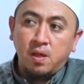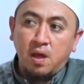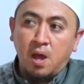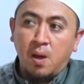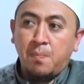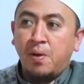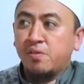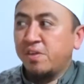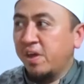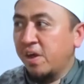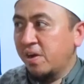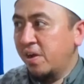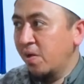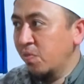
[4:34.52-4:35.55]
Apa saya
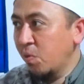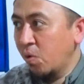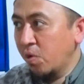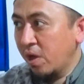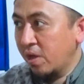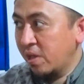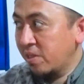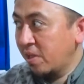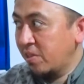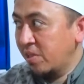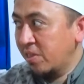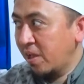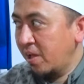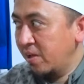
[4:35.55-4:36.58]
yang tidak untuk yang kita
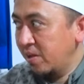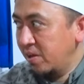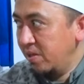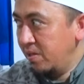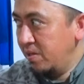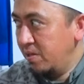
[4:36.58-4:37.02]
cintai ini?